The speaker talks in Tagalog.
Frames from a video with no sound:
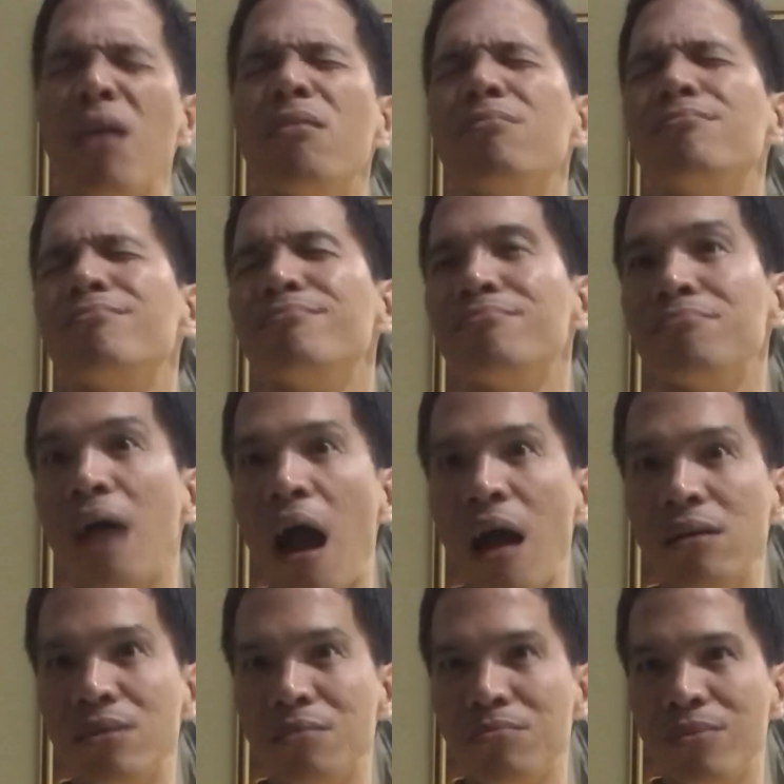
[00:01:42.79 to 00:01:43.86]
Ah,
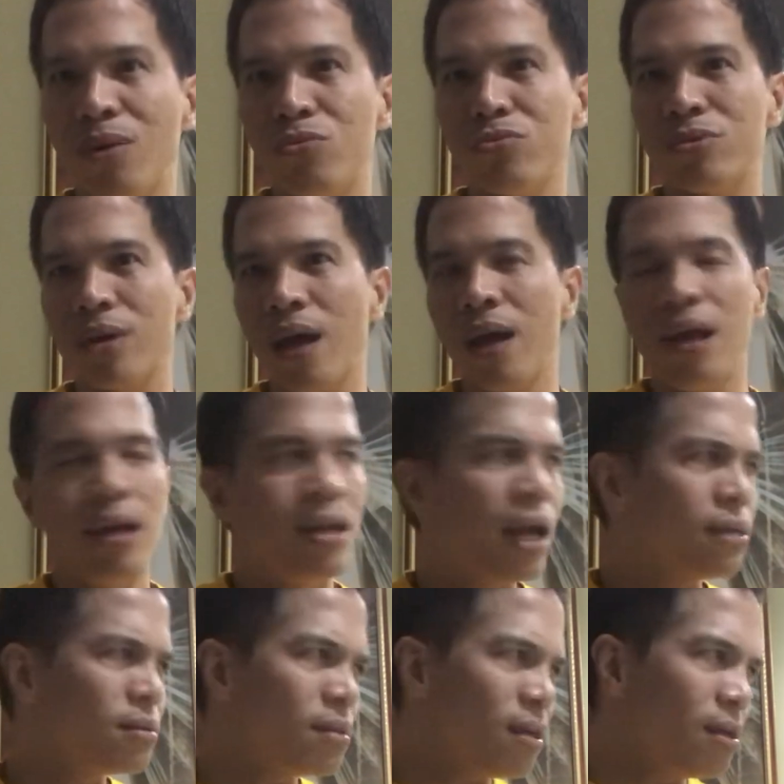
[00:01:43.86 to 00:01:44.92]
maasim daw
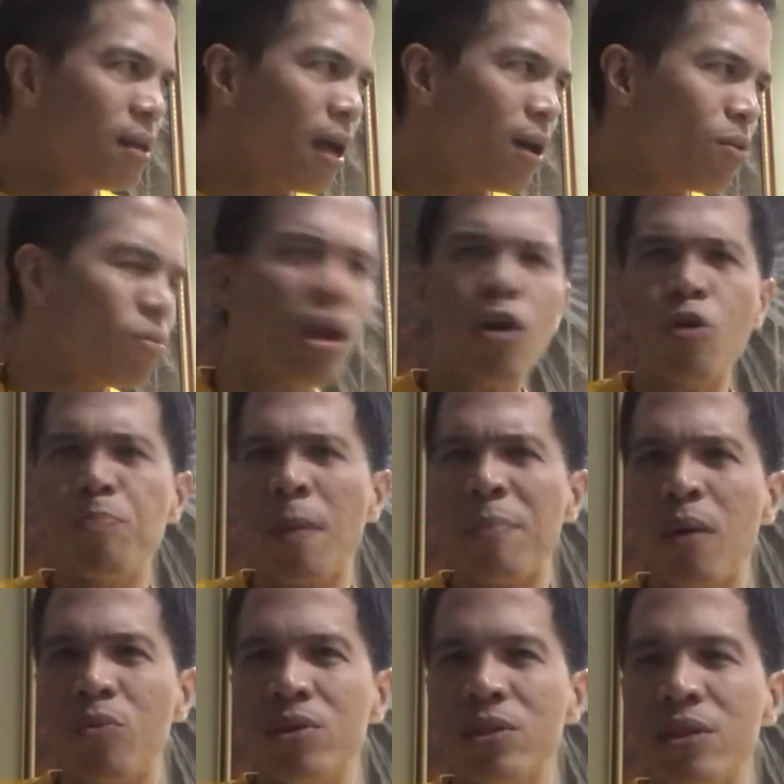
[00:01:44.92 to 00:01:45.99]
Nang tingnan ko, naku,
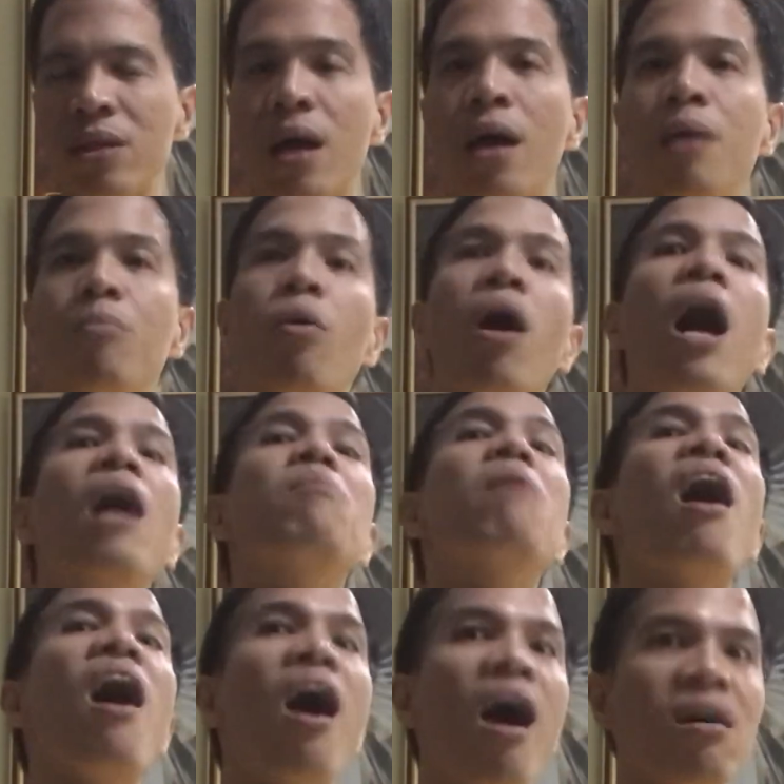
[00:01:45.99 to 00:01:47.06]
papawisin. Mukhang
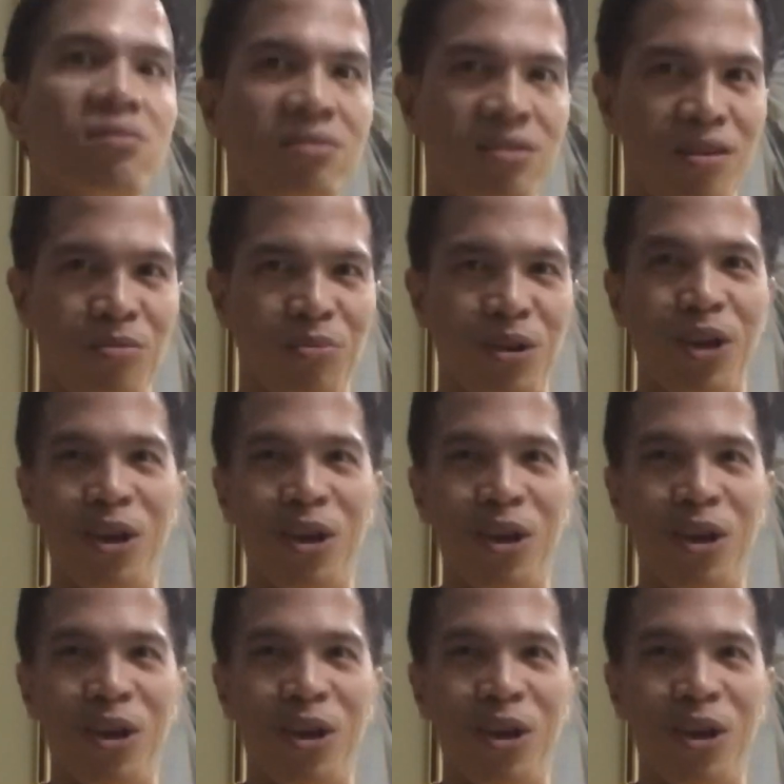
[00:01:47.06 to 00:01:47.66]
maasim asim.